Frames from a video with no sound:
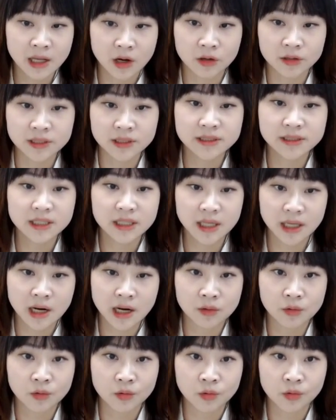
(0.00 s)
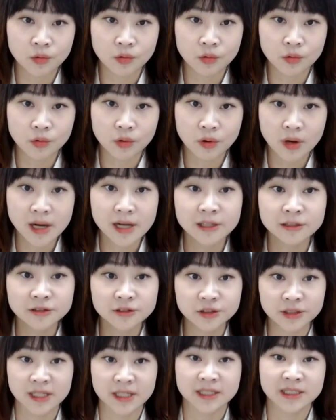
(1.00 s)
어, 특징이라고 할
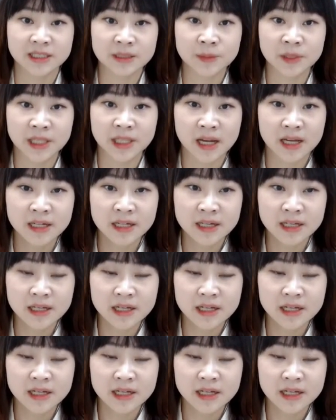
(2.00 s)
수 있겠습니다.